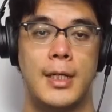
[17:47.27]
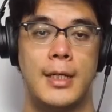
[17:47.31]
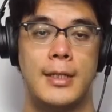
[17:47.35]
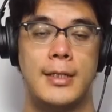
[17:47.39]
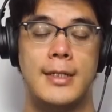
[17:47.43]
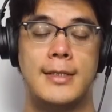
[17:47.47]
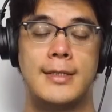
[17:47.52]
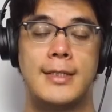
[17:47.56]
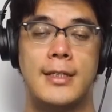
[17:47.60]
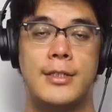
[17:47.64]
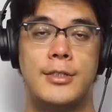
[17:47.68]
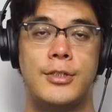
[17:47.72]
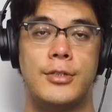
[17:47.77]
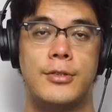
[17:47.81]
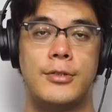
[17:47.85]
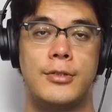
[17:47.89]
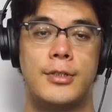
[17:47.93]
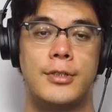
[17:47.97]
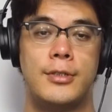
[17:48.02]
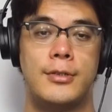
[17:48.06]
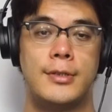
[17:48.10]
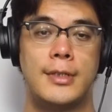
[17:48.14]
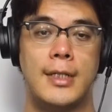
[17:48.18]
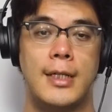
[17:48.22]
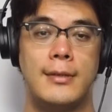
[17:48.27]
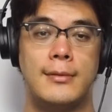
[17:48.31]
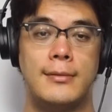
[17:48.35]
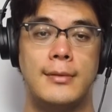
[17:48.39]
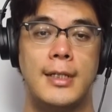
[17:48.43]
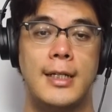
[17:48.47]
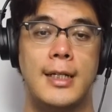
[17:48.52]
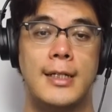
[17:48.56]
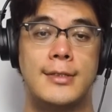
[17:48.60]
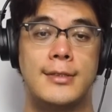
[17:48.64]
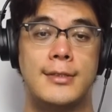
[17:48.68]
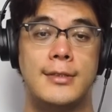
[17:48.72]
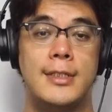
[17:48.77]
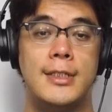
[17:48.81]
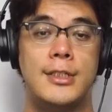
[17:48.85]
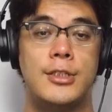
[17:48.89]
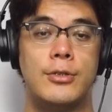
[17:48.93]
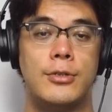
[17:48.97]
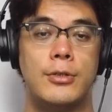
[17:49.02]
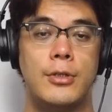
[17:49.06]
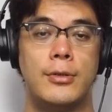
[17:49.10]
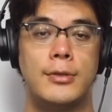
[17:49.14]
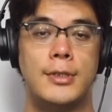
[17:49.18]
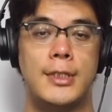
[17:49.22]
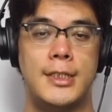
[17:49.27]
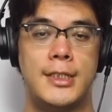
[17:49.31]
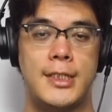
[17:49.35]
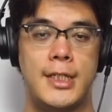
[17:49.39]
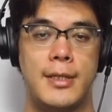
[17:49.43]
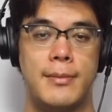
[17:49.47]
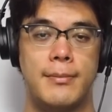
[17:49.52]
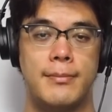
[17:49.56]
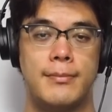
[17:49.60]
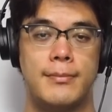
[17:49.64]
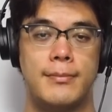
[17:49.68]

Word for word: 2019年2月24日、